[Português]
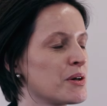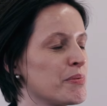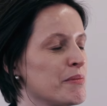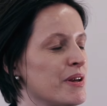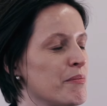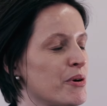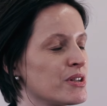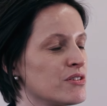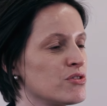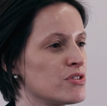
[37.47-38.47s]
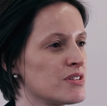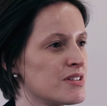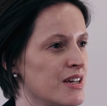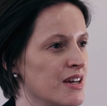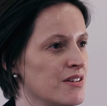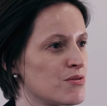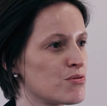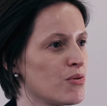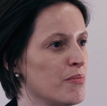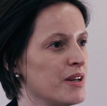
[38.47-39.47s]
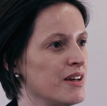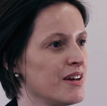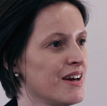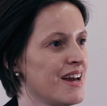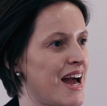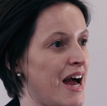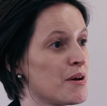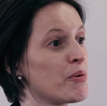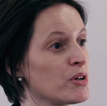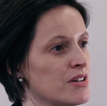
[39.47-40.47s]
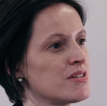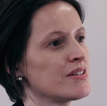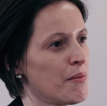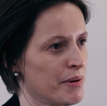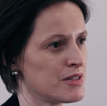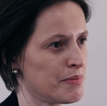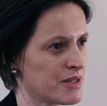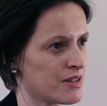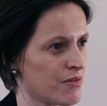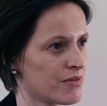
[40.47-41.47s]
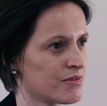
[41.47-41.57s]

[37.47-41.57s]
que primeiro é importante dizer sobre a importância da participação.